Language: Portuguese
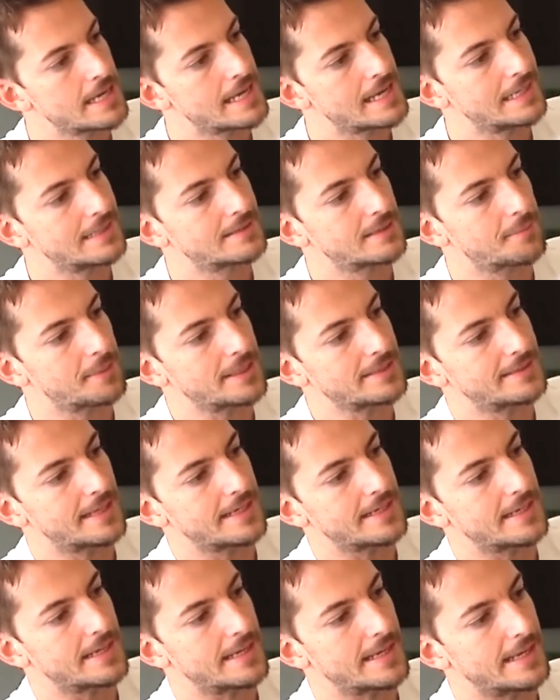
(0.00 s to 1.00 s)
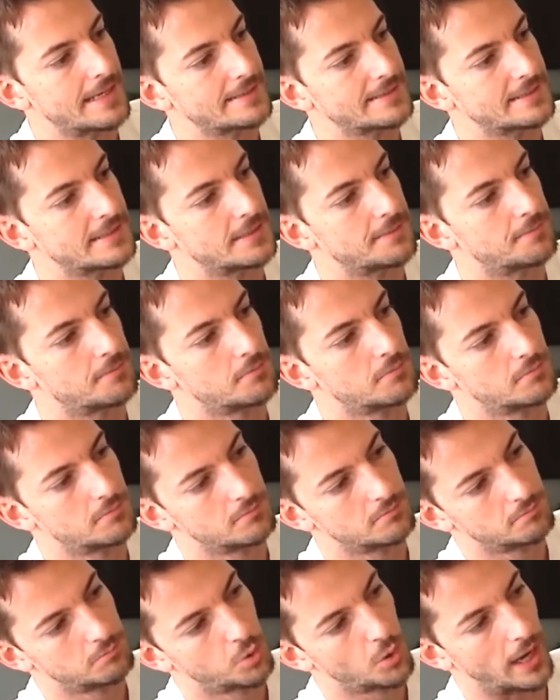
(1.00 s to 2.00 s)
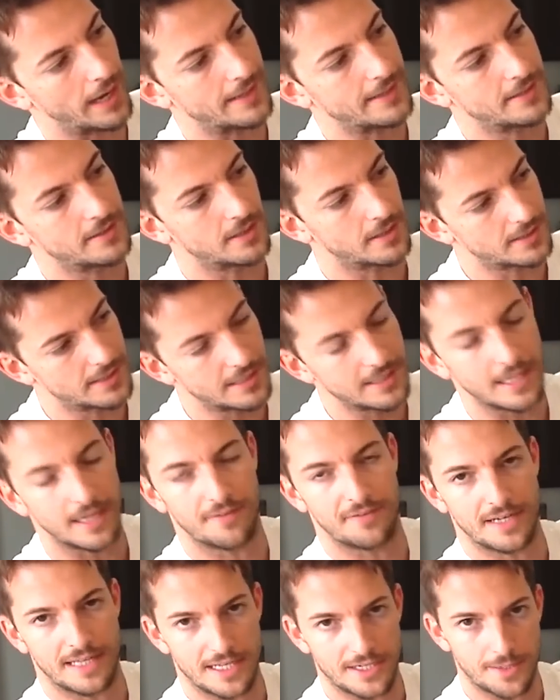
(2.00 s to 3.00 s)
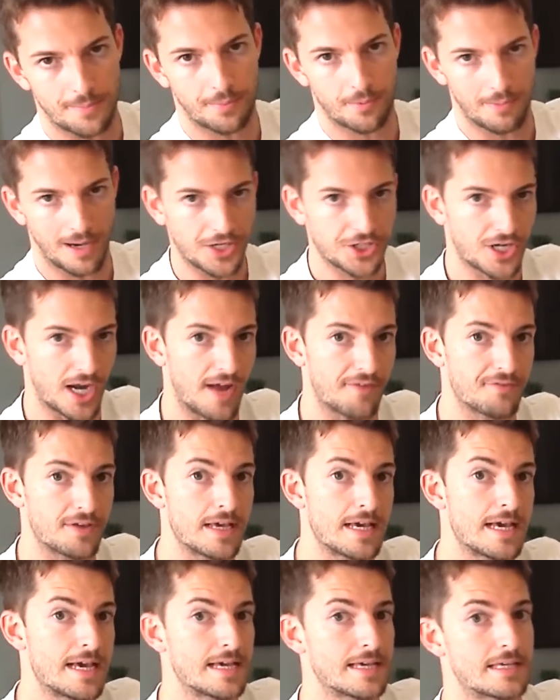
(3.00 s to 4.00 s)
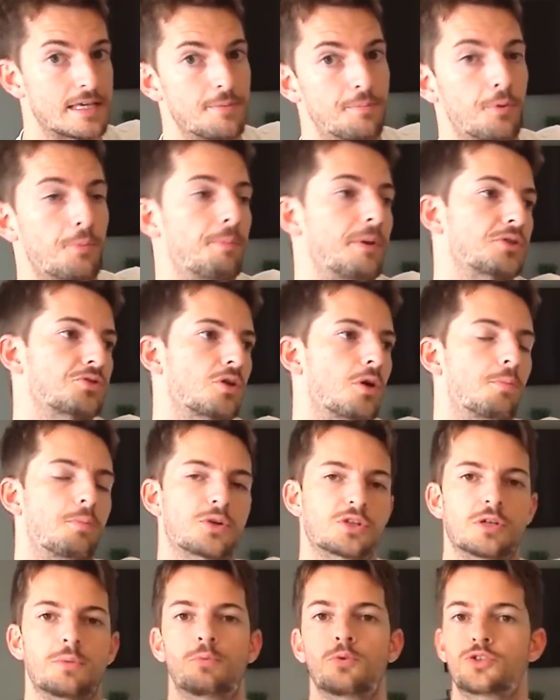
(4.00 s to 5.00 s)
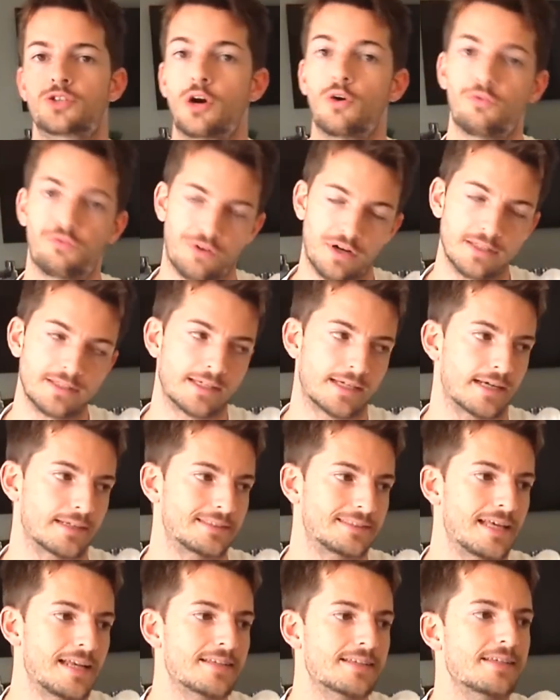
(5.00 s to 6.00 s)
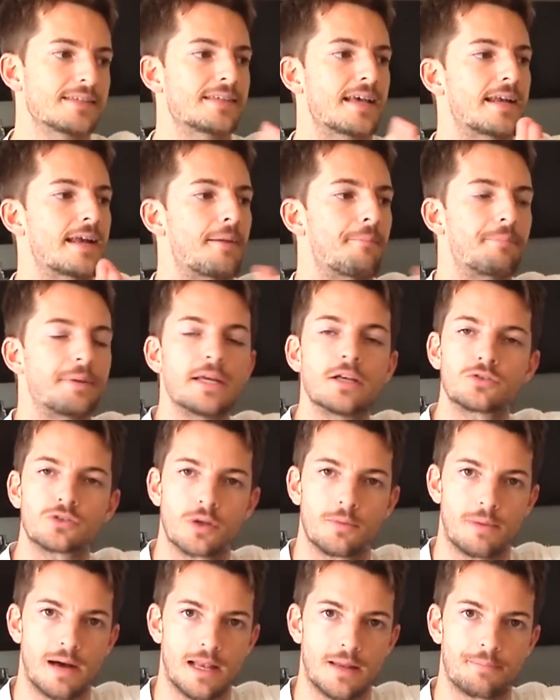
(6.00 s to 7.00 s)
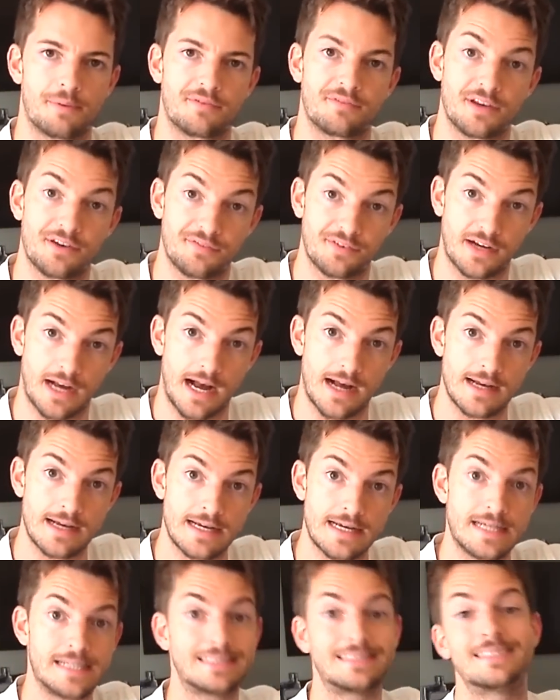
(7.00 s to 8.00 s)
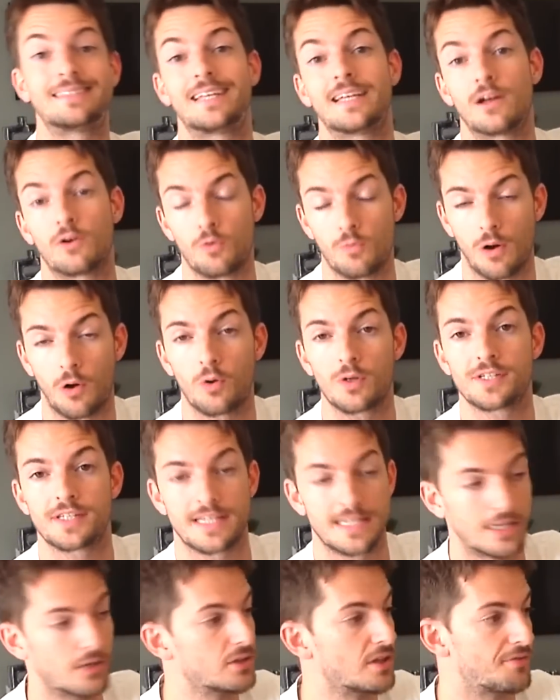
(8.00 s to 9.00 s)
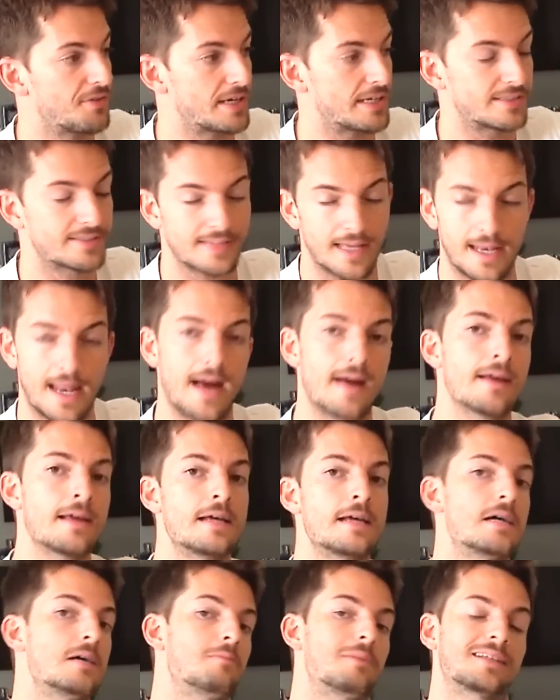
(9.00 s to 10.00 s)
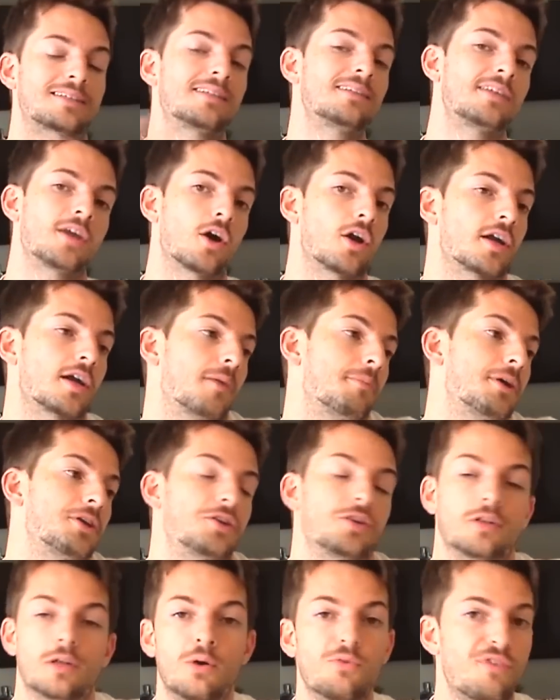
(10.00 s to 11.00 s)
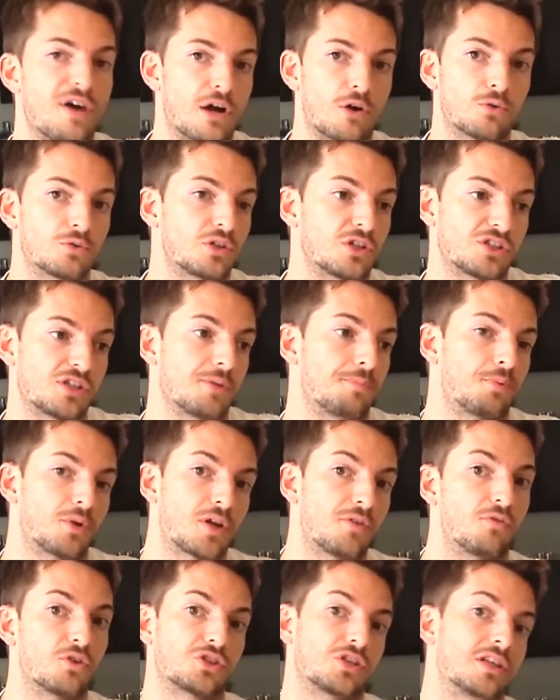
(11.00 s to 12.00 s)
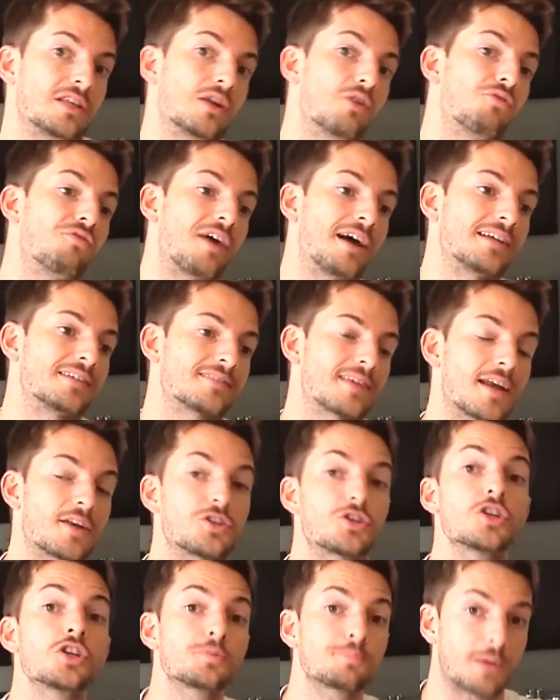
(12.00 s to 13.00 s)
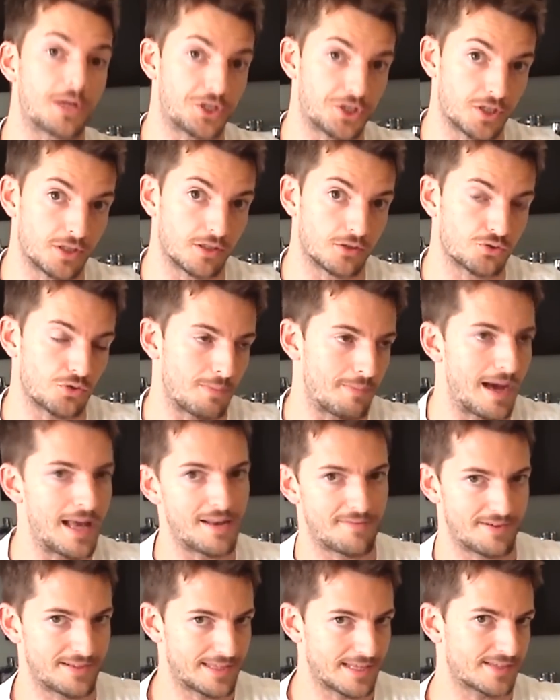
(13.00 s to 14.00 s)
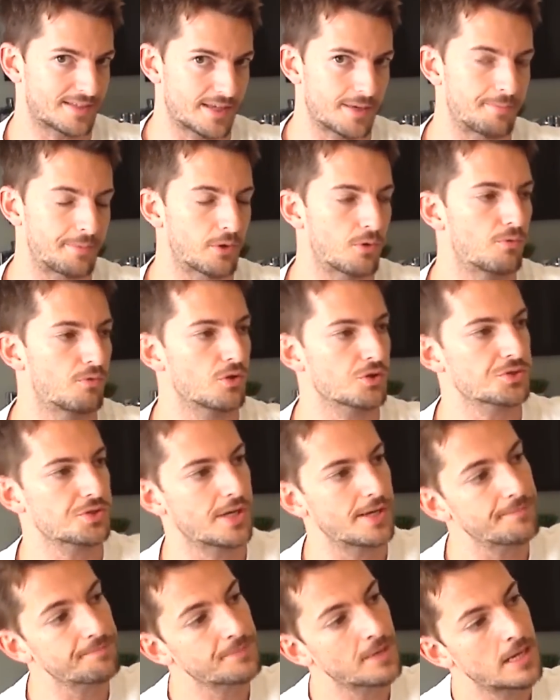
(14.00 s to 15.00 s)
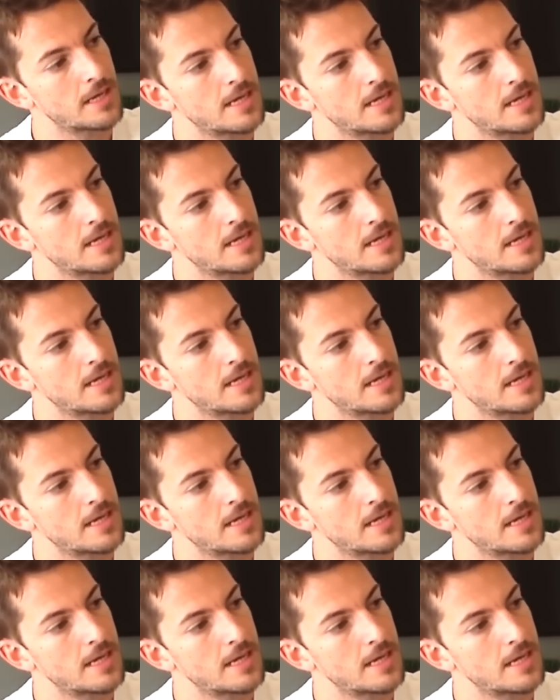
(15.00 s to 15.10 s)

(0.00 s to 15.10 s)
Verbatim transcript: ele também tem esse buraquinho aqui, que na verdade é para uma chave, que para o pessoal, por exemplo, de alfândega, se eles quiserem abrir a sua mala para verificar se tem alguma coisa que não deveria estar lá, mas que teoricamente não vai acontecer porque você não vai estar despachando a sua mala, vai estar sempre com você.